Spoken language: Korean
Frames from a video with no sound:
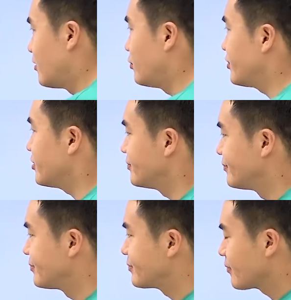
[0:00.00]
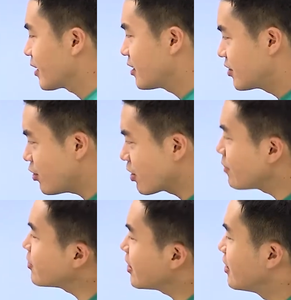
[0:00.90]
로이스
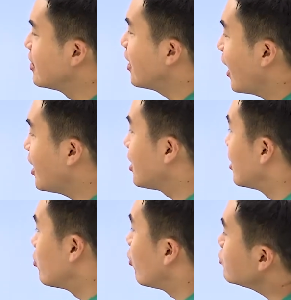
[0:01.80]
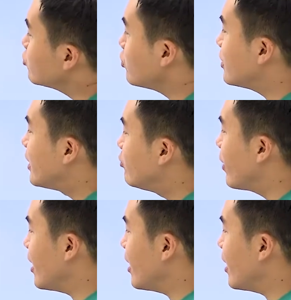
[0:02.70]
기억합니다. A. 원조는 인류의